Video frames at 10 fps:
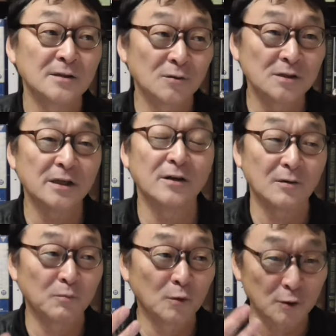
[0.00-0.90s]
そして
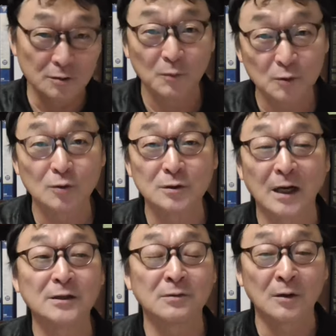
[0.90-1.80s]
元に戻る、
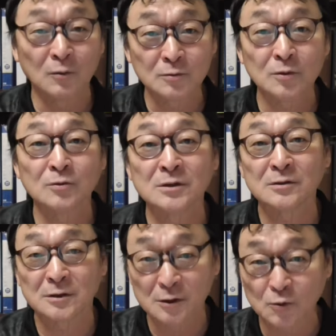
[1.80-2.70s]
あるいは本当
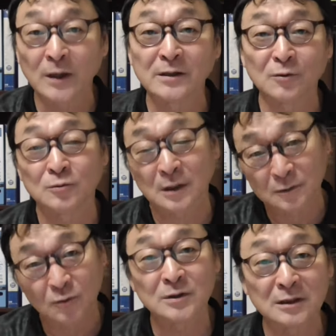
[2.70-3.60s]
に救われることが
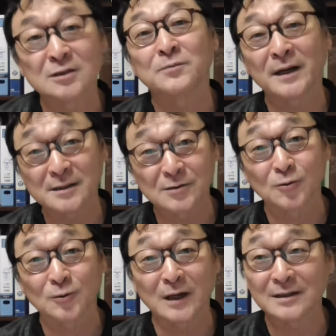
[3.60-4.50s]
どんなに素晴らしい
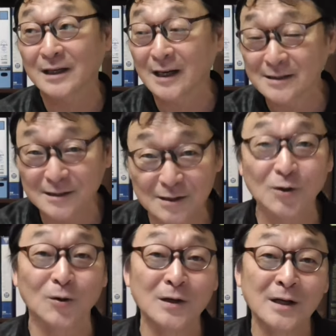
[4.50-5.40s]
ことかな感じ
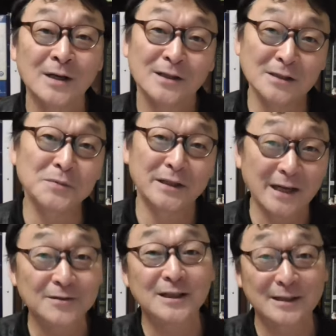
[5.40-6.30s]
の意味
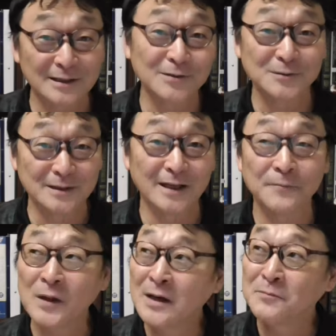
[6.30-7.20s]
で訳されてるんで、